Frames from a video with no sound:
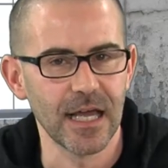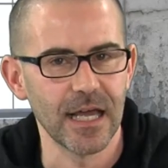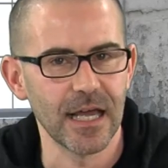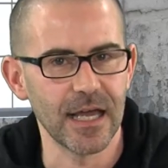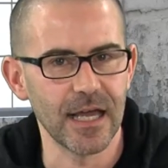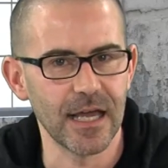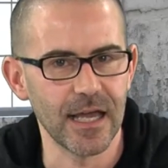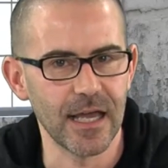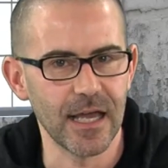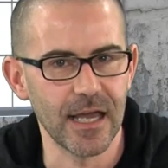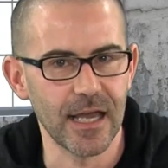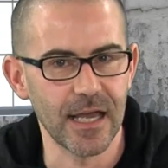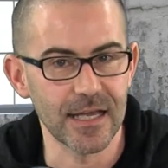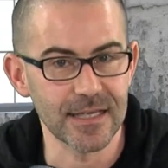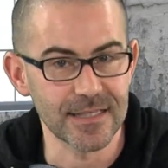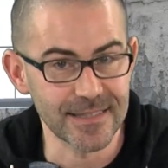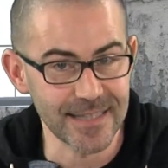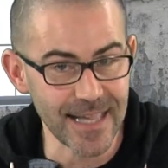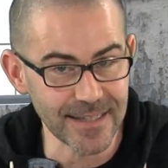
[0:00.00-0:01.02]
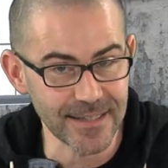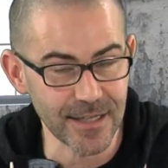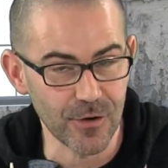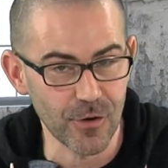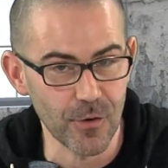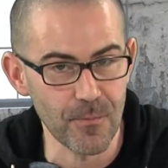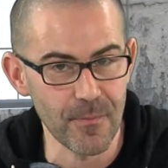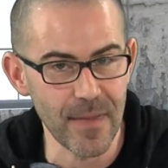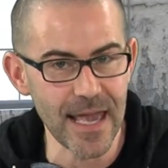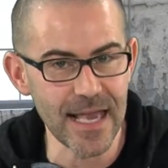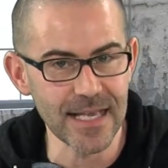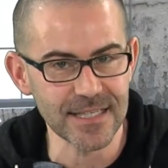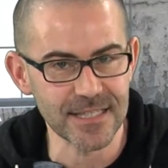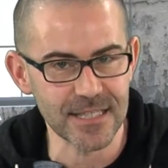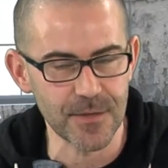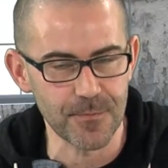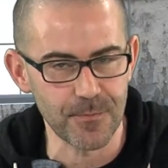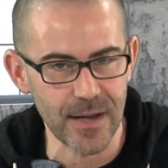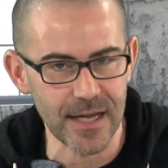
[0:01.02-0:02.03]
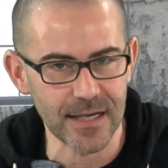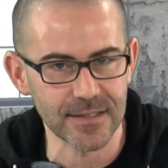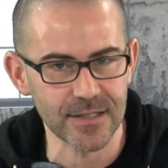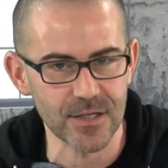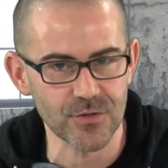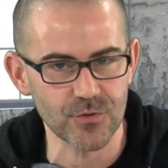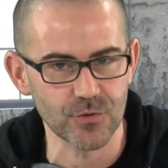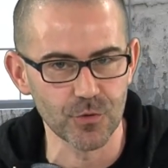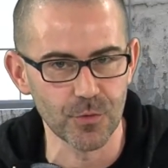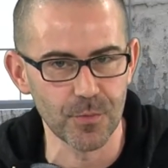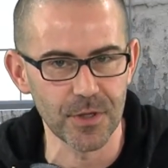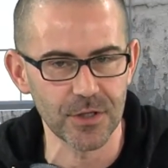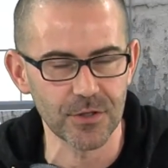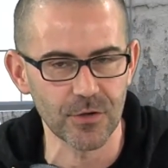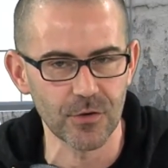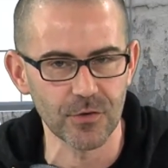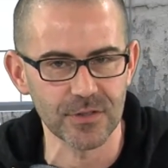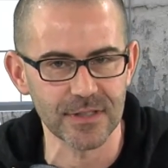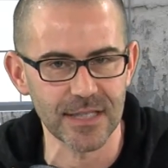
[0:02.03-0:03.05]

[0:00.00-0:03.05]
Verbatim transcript: eh, state con me, si parte subito,